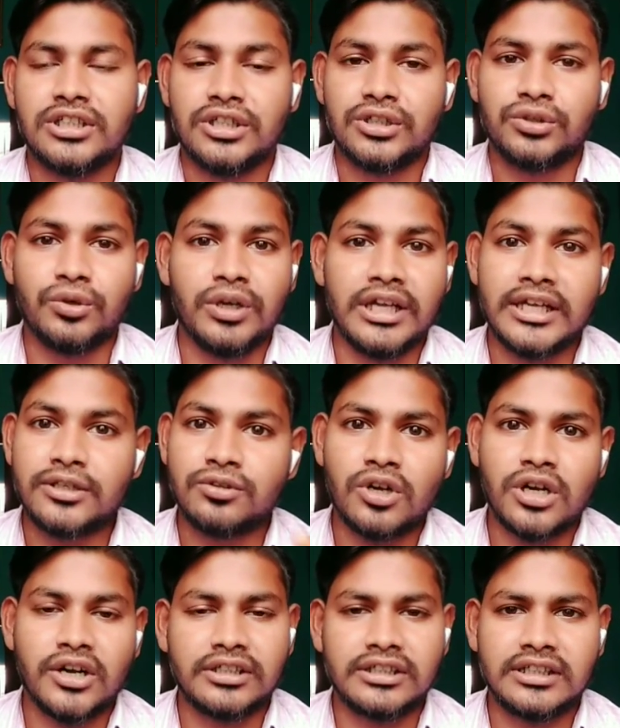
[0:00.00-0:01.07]
তো এগুলো
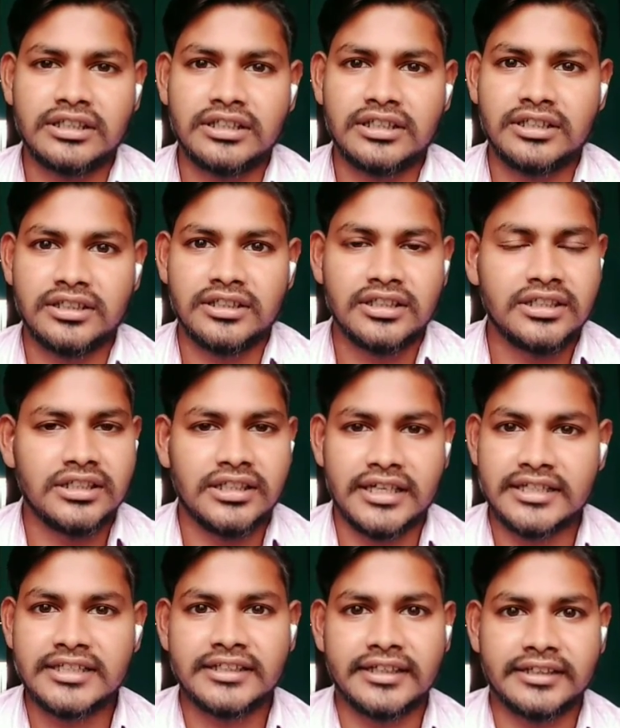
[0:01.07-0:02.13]
খাওয়া থেকে
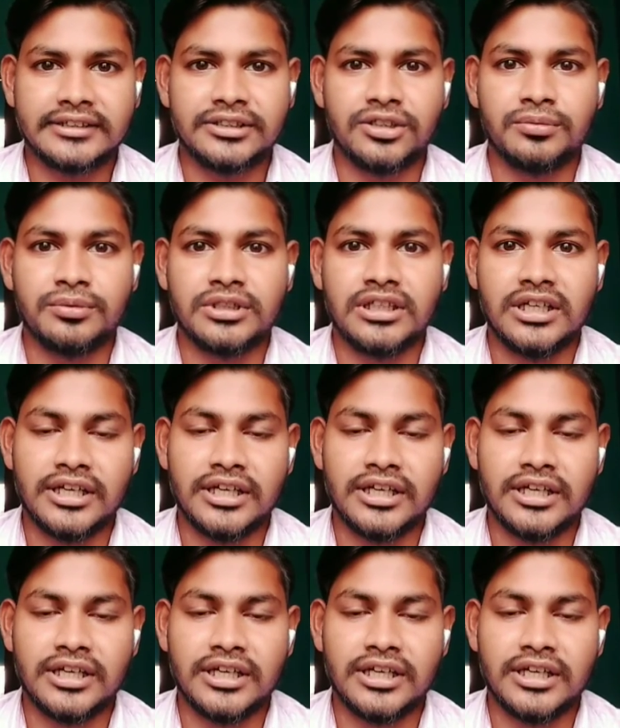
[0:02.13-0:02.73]
এড়িয়ে থাকতে হবে